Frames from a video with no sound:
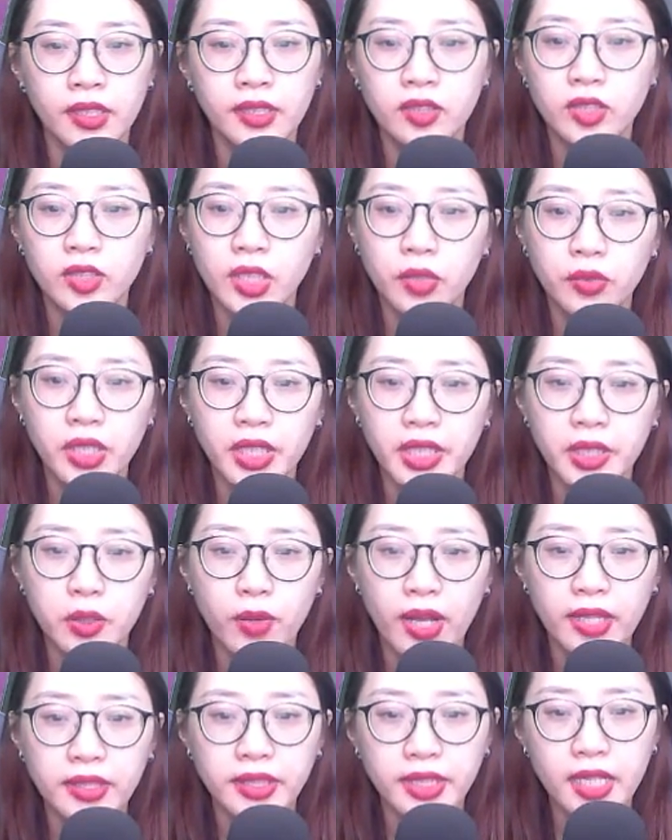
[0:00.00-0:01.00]
Sau khi
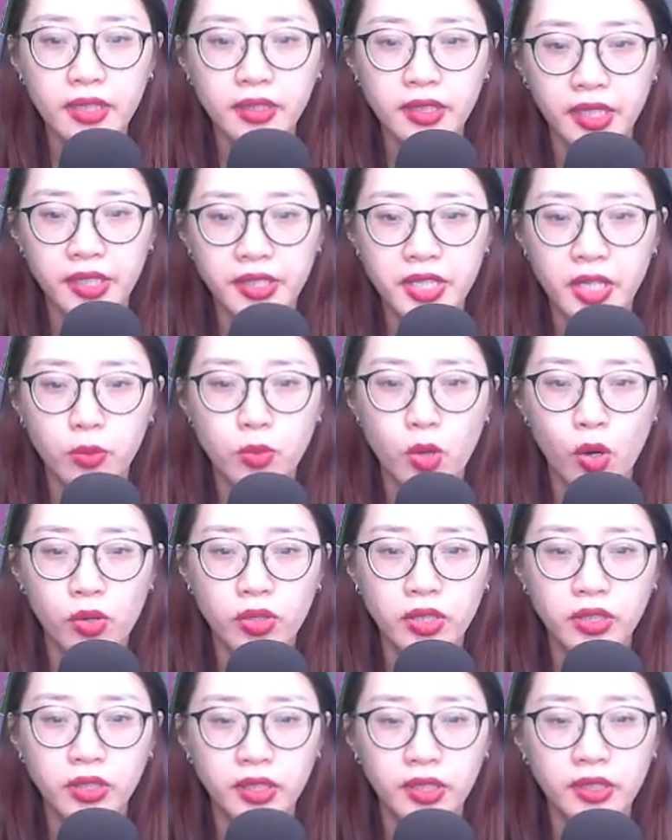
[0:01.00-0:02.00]
quan sát kỹ điệu
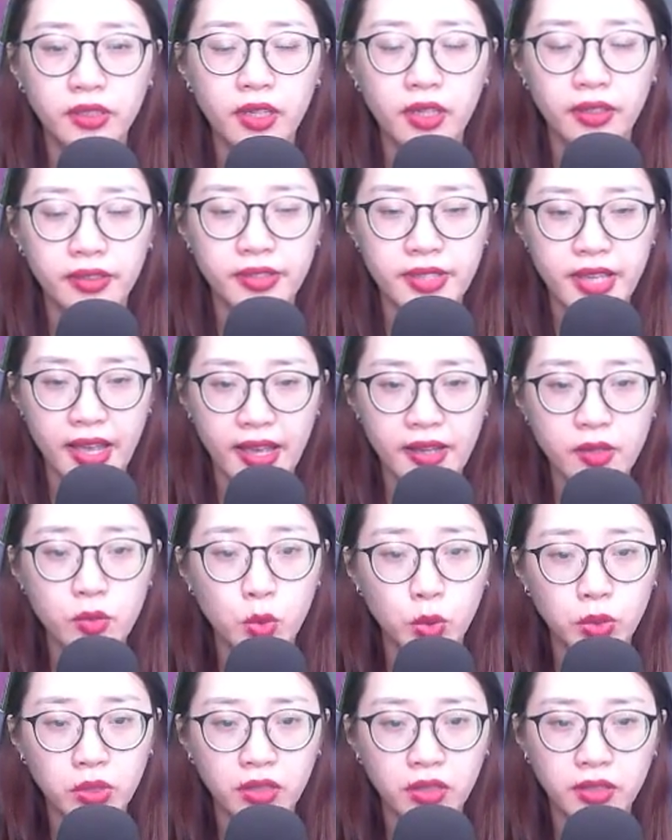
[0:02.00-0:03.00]
bộ cười cợt nhã
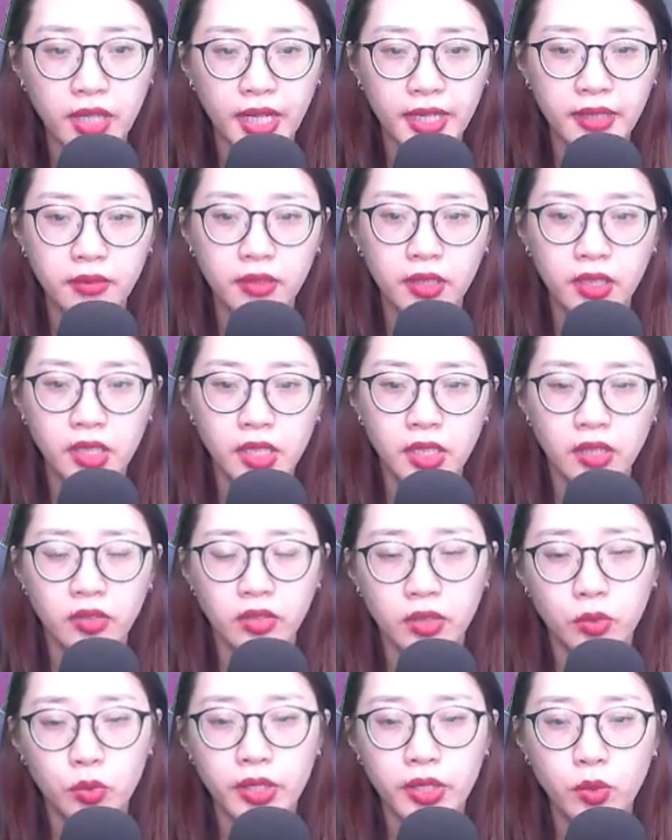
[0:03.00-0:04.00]
của Từ Thanh
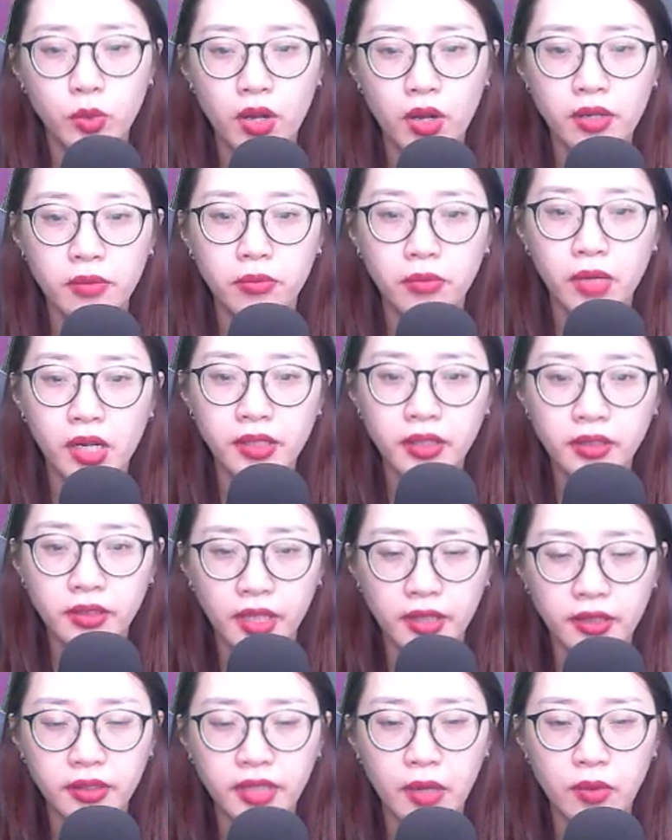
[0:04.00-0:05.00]
Tưởng Nguyên Quân mới
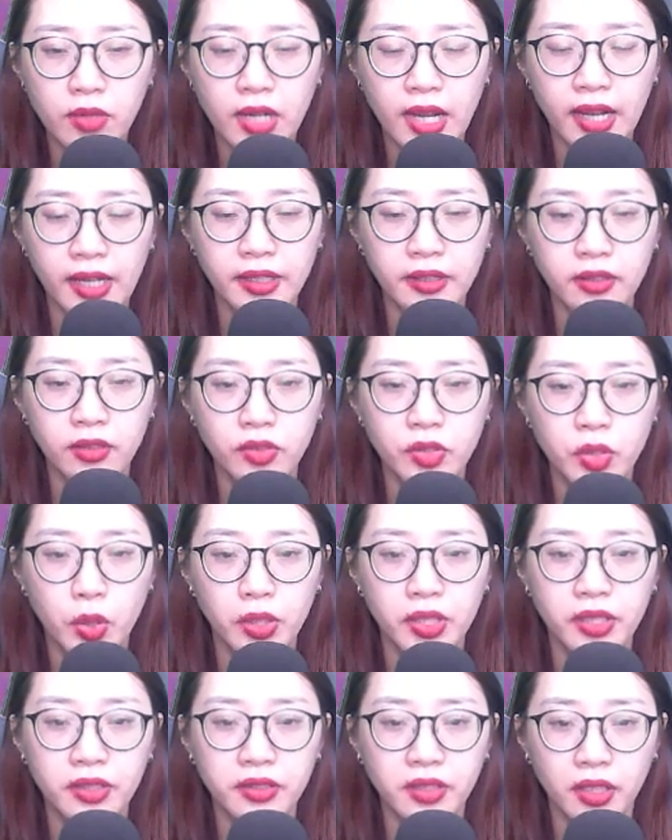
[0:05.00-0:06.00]
tỉnh táo lại
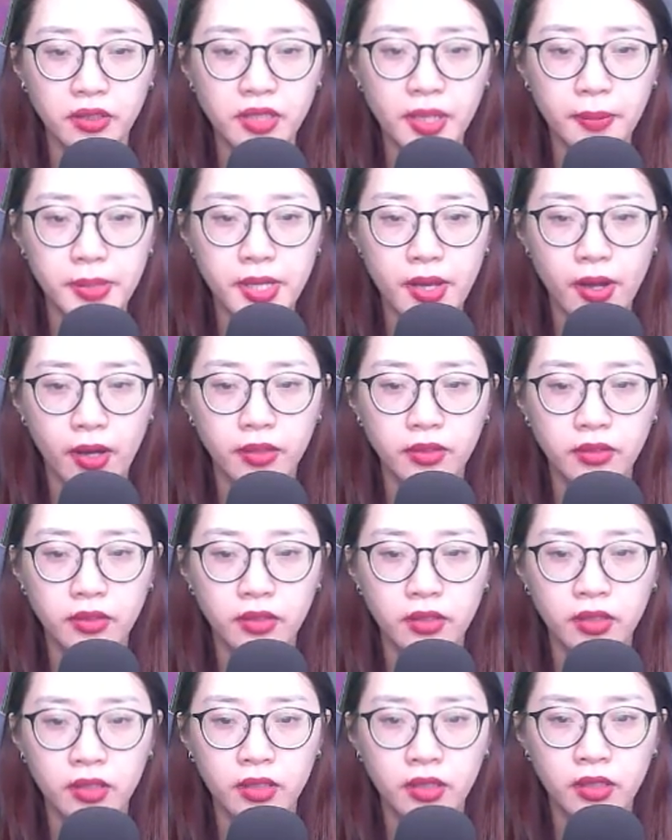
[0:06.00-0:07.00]
rồi thử thăm dò
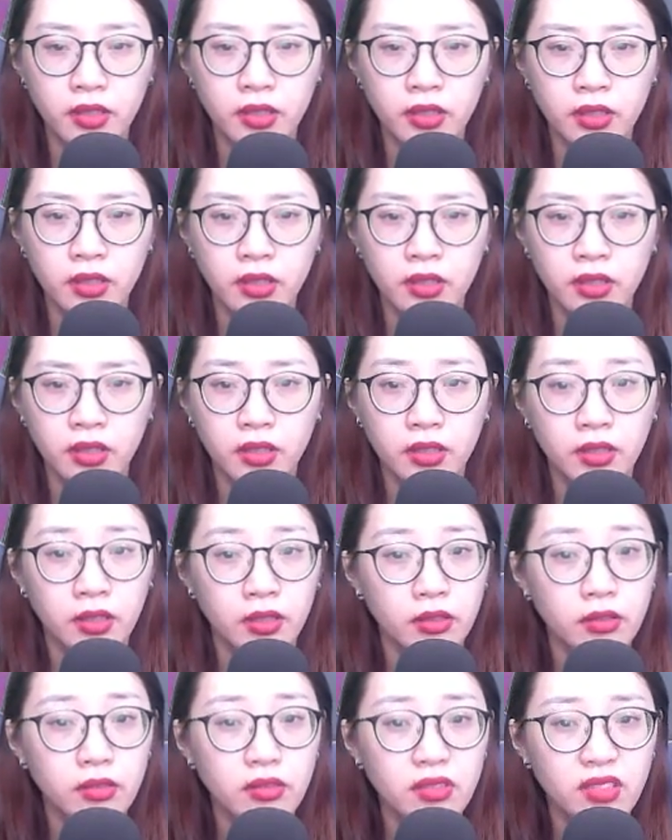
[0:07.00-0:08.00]

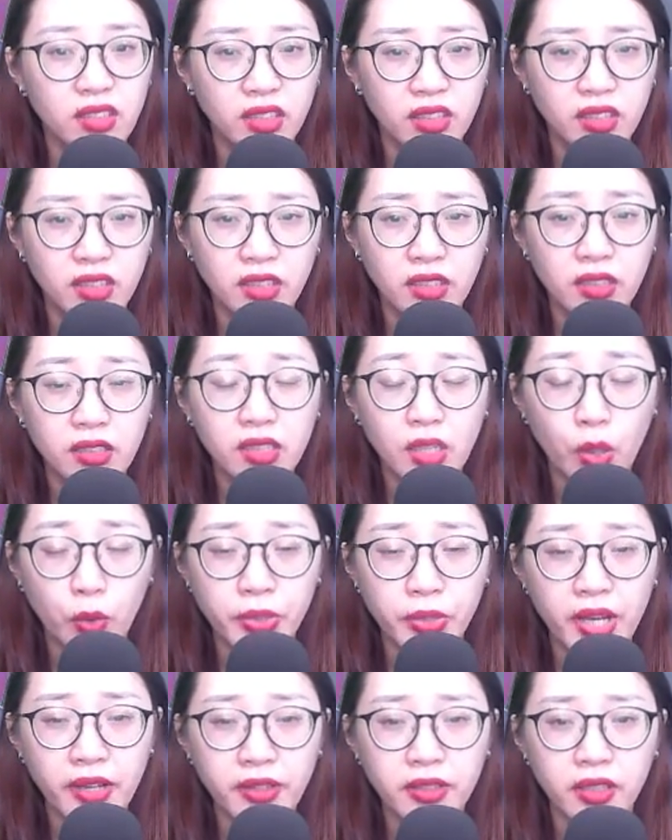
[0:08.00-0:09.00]
Người cậu
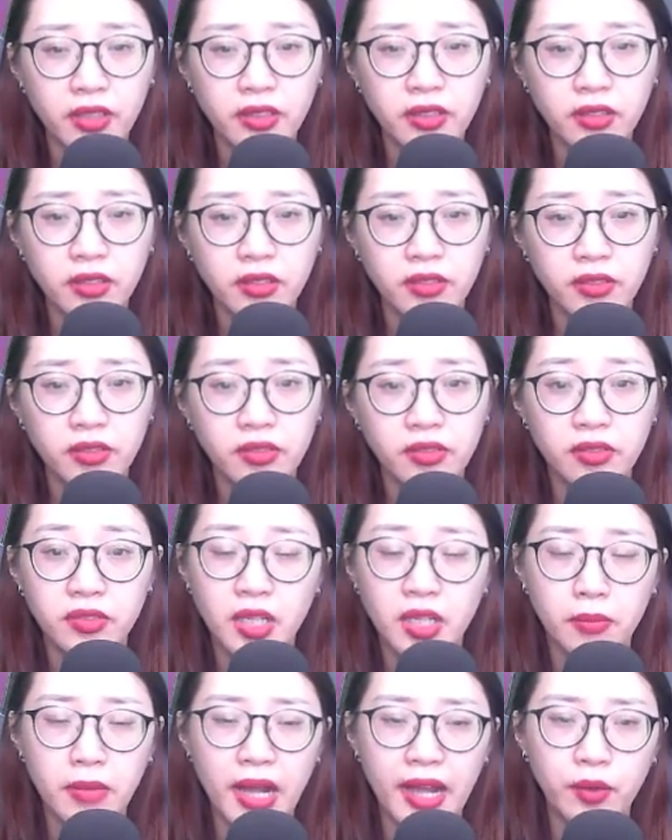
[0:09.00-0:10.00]
đề cử,
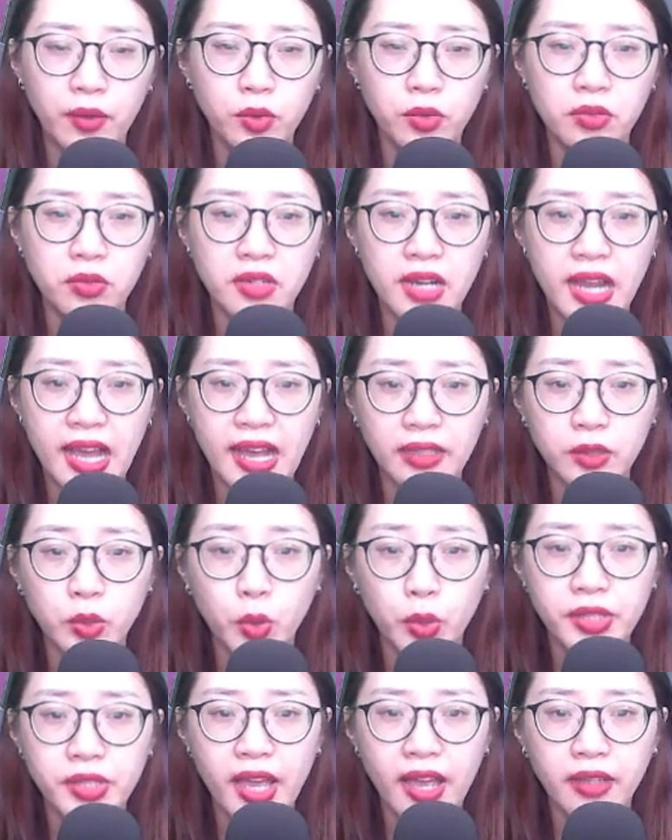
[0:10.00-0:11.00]
đừng bảo là
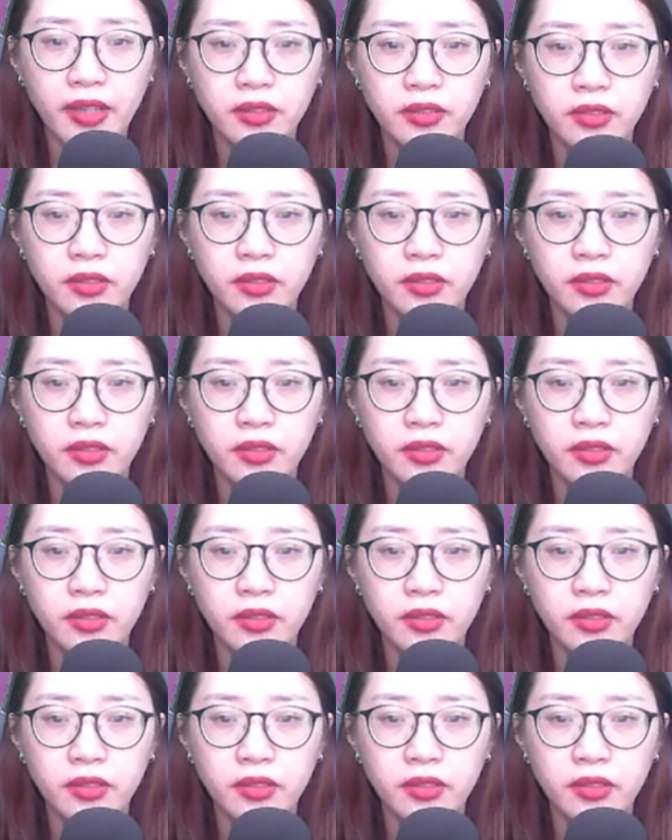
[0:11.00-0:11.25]
tôi nha.